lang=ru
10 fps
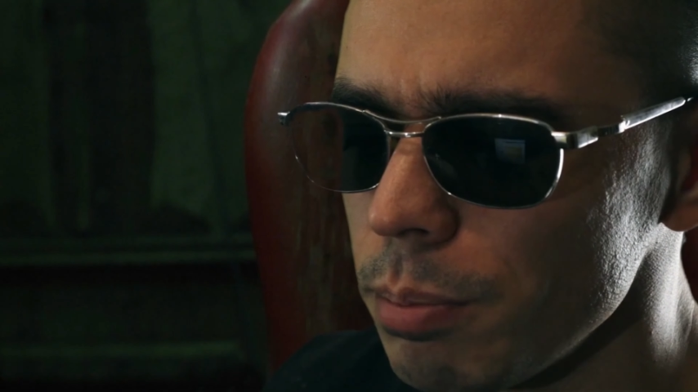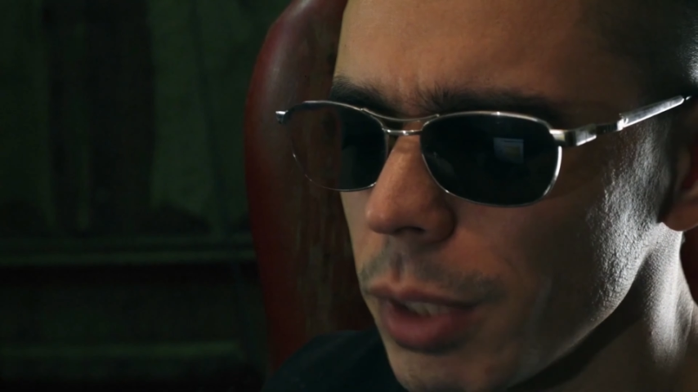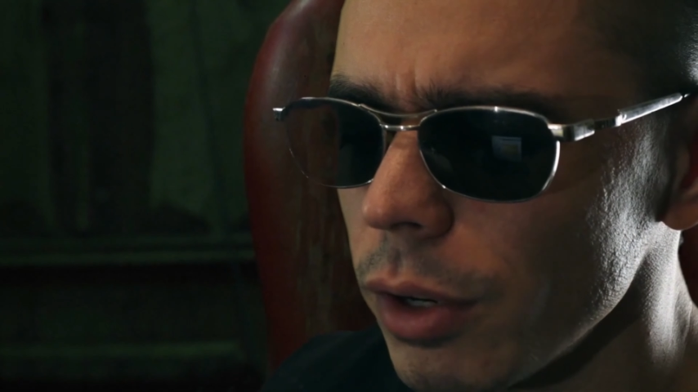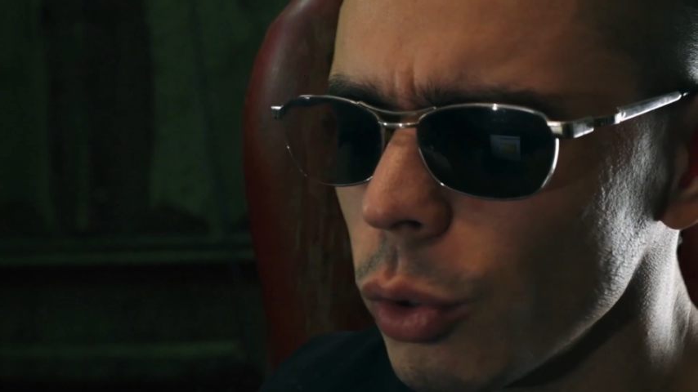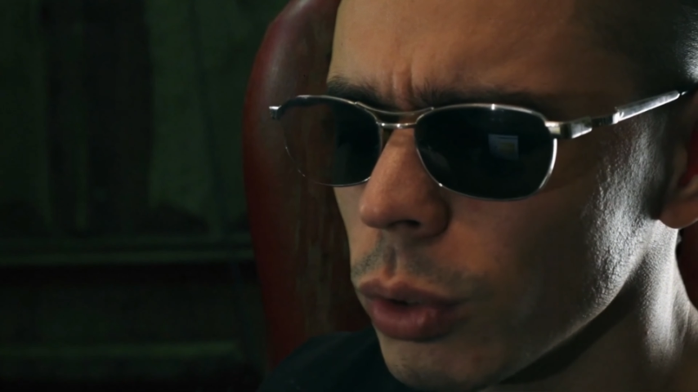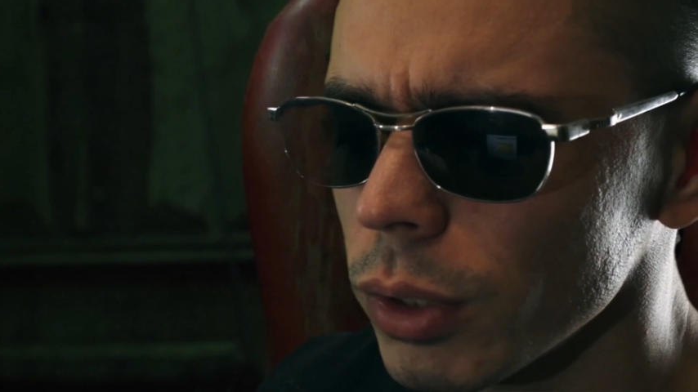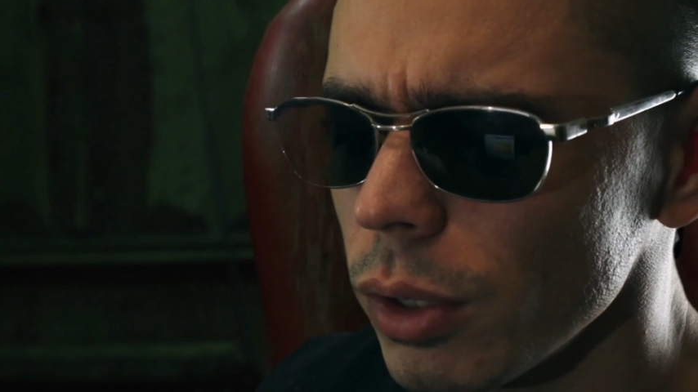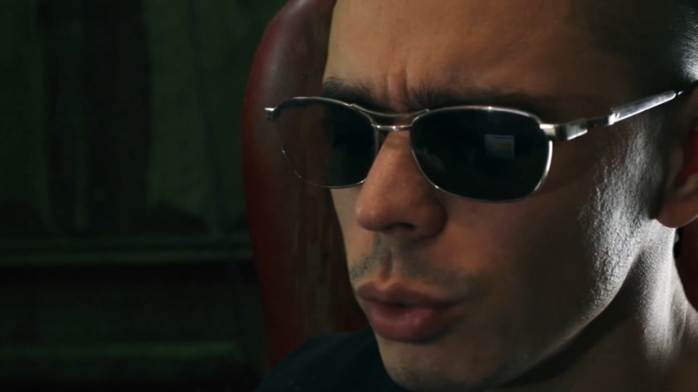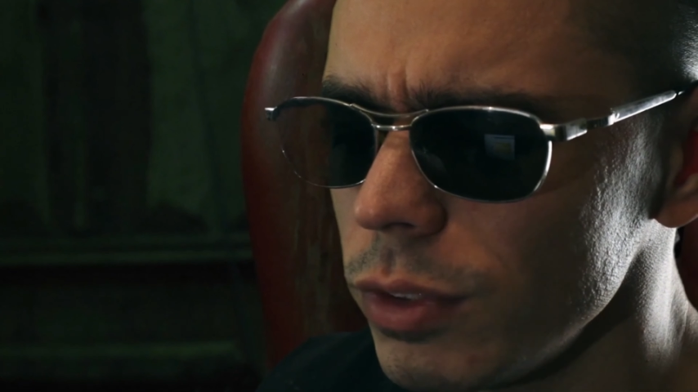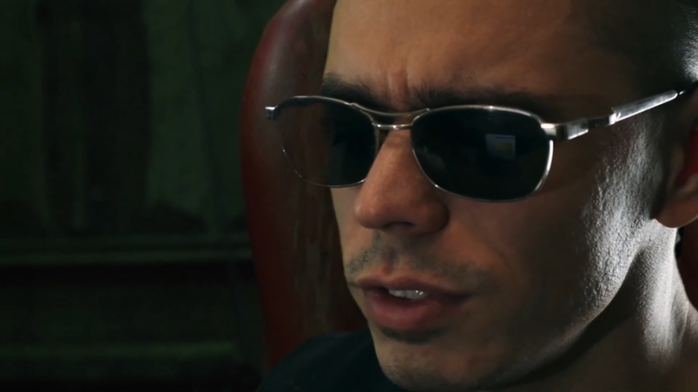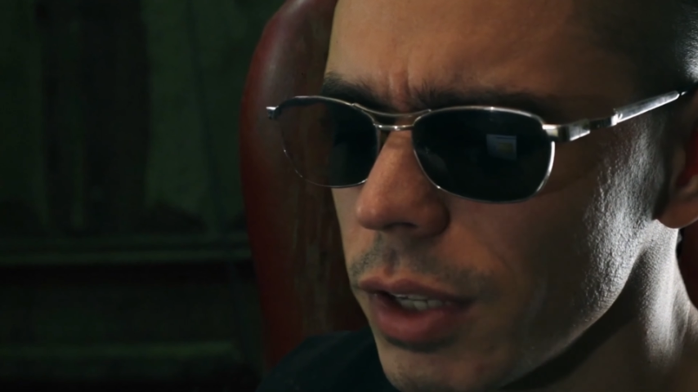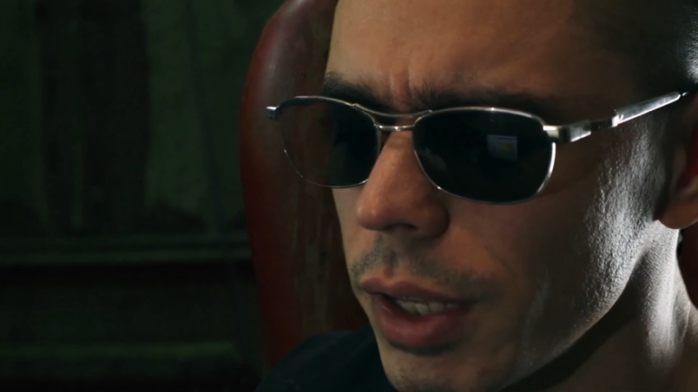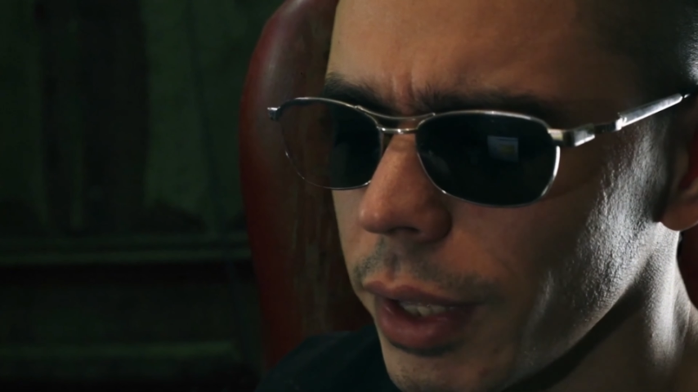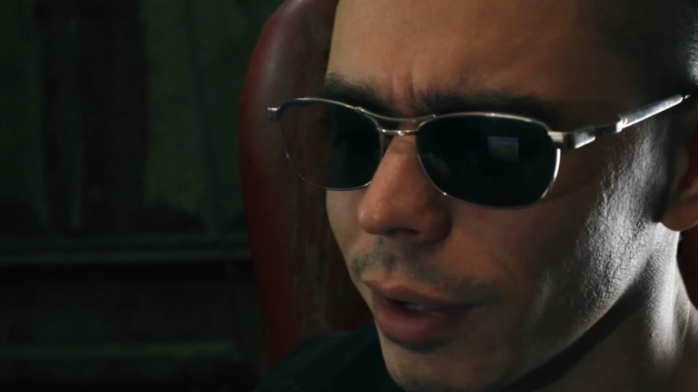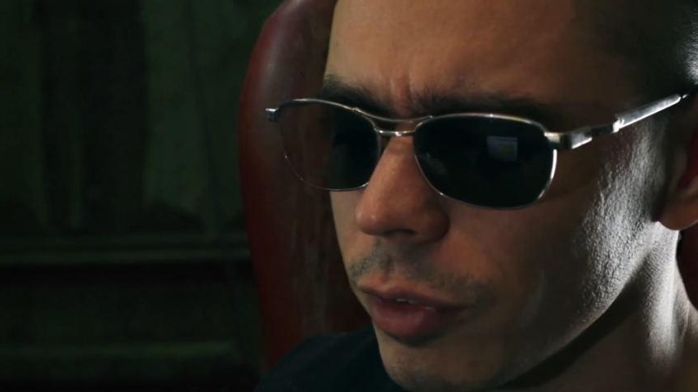Миллионы
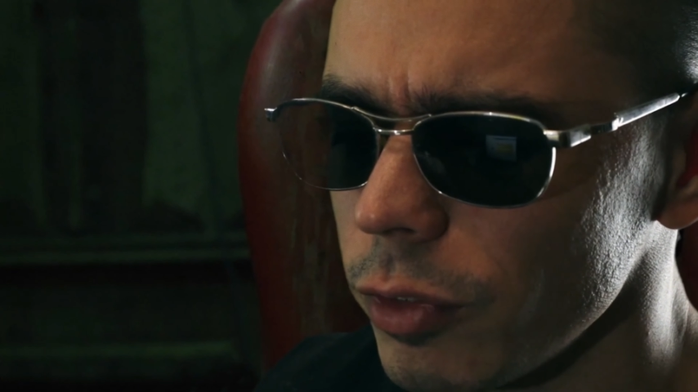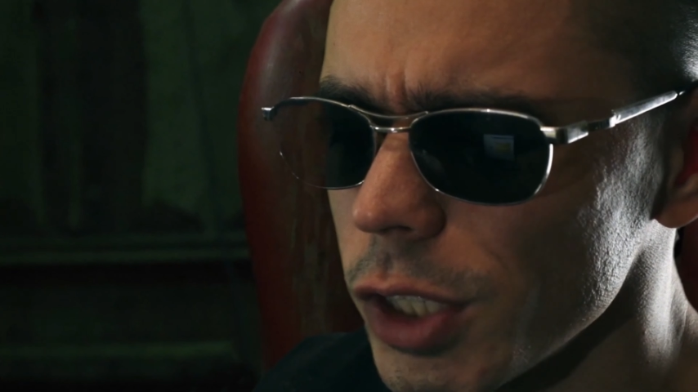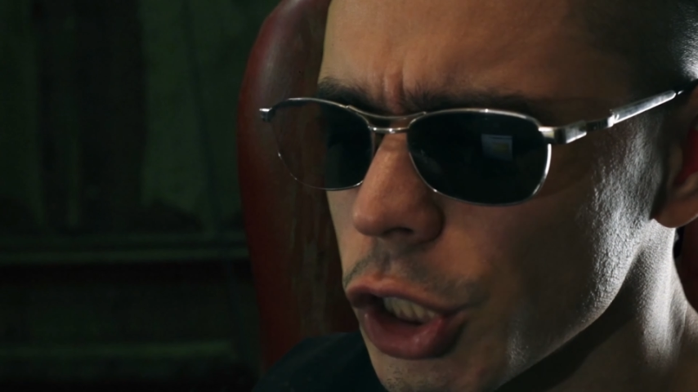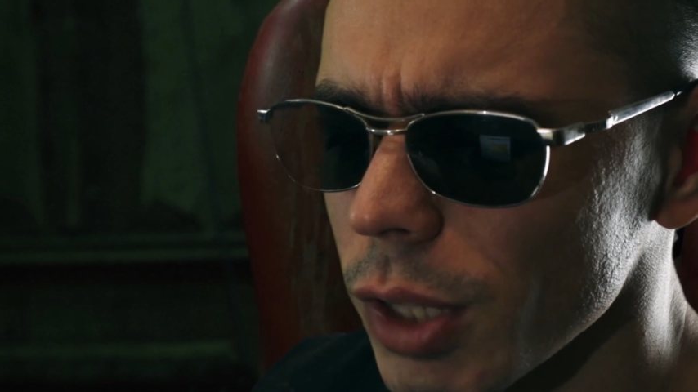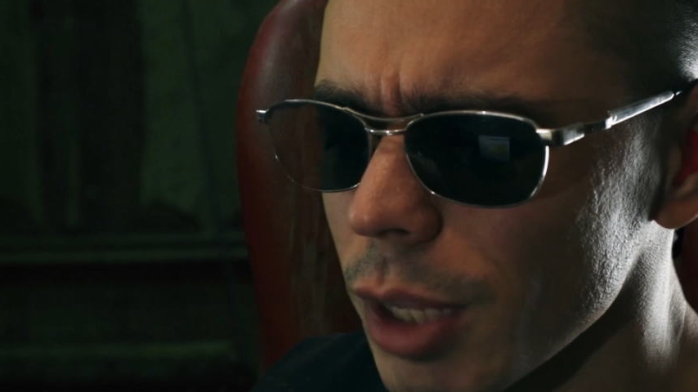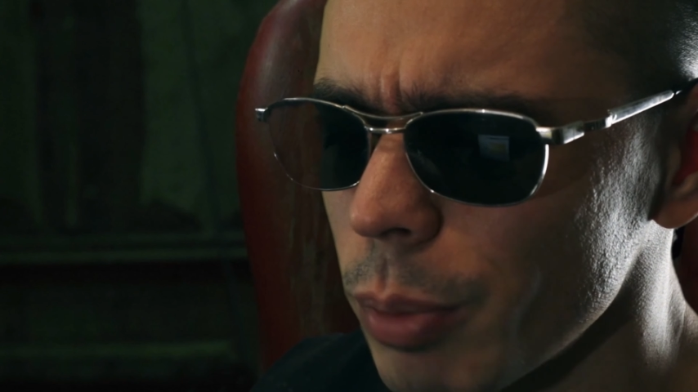людей в вечной